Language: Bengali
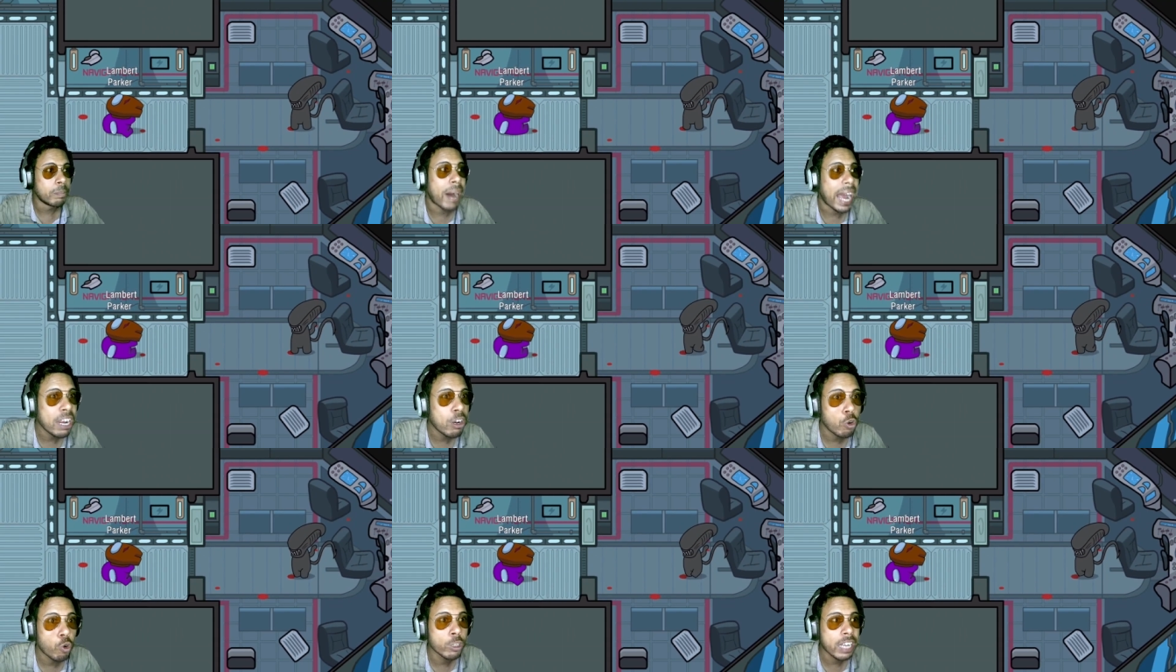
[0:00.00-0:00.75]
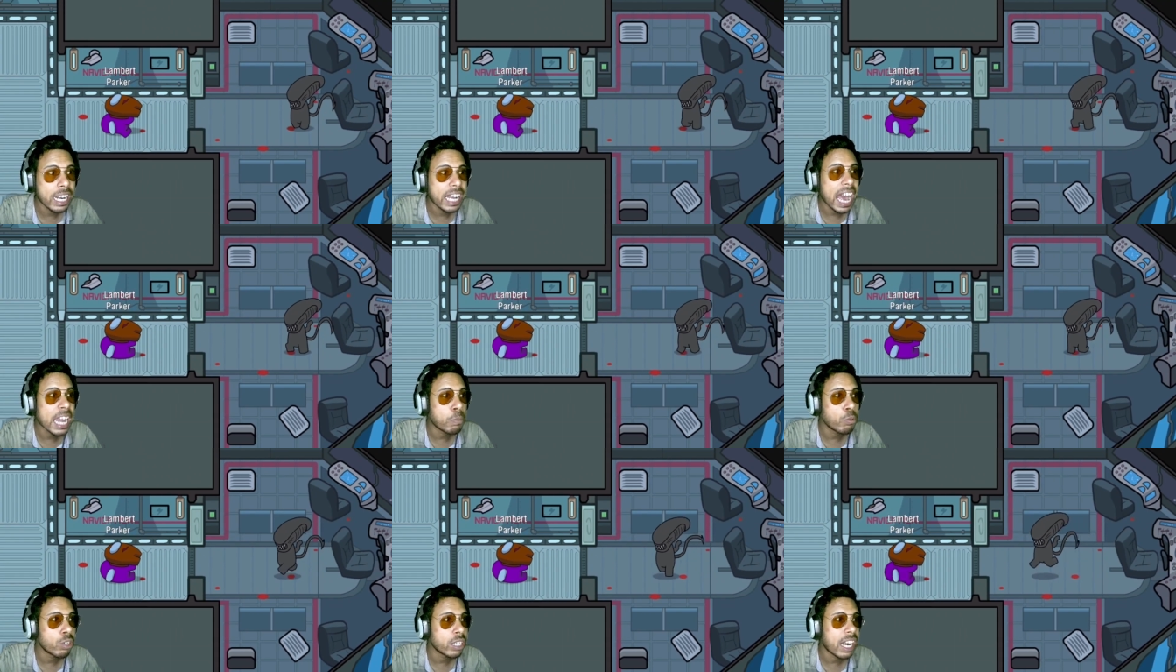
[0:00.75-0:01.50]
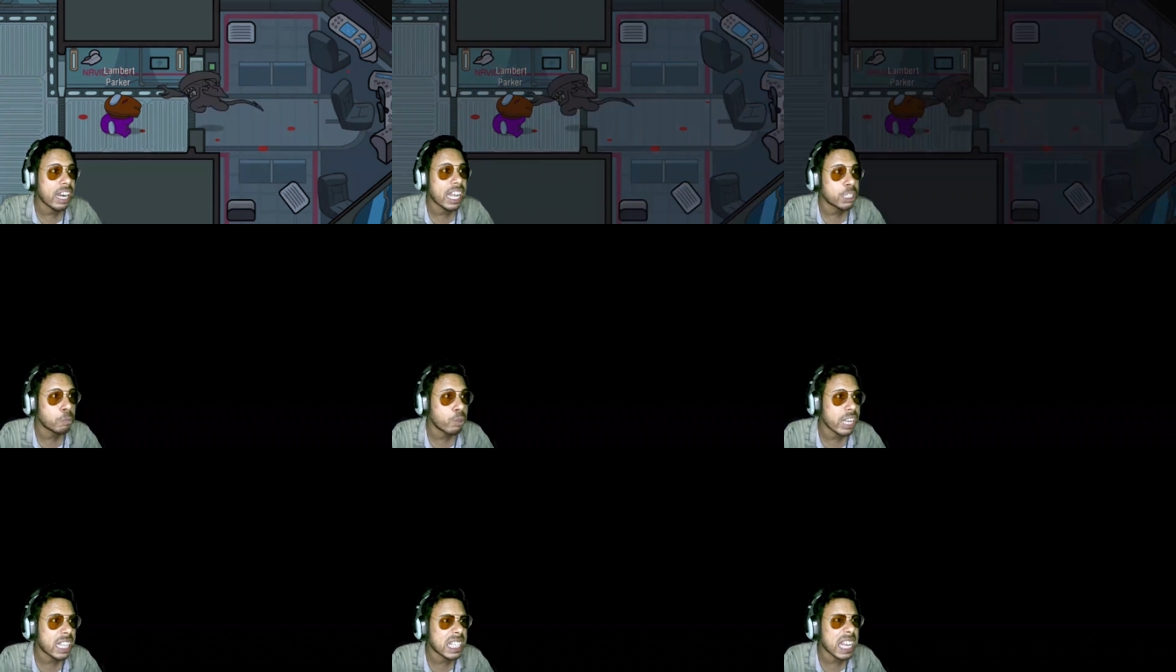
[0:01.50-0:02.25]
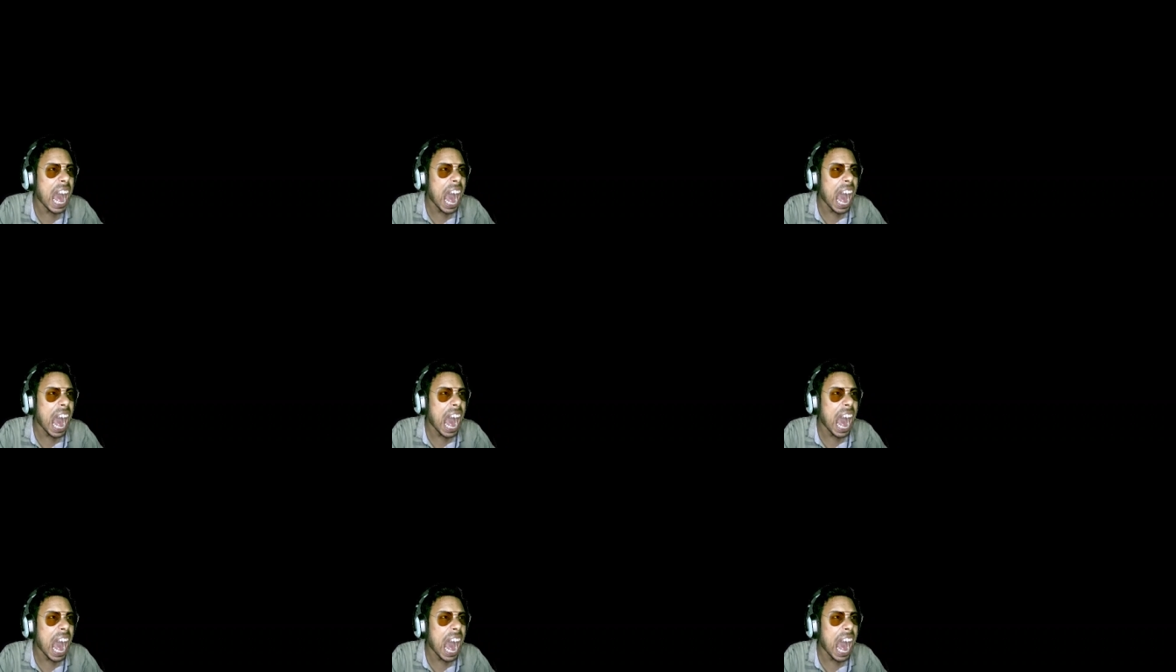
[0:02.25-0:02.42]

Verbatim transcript: ভাই ওটার গায়ের পুরো ওটার লাশ পড়ে আছে